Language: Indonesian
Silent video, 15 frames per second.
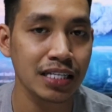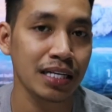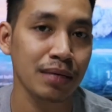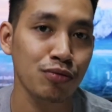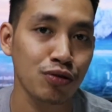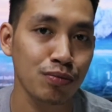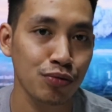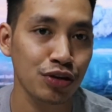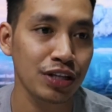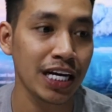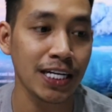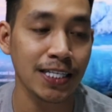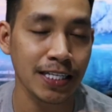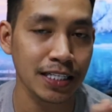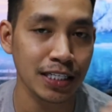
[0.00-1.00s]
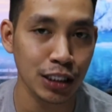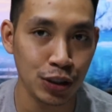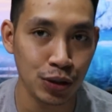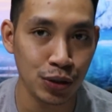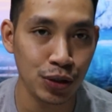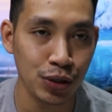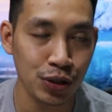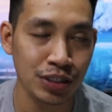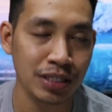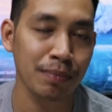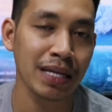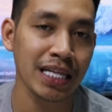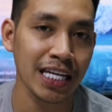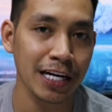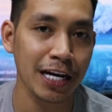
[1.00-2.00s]
si Mumut dan si Cio, si
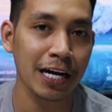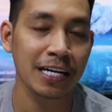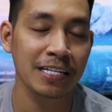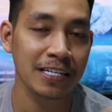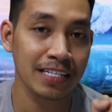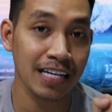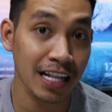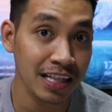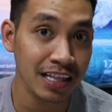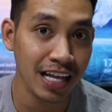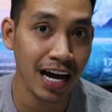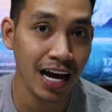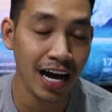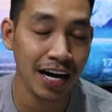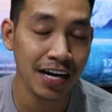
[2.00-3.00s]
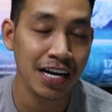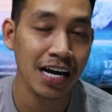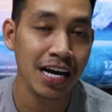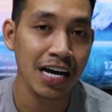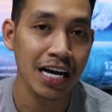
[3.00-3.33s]
Betina dan si Jantan,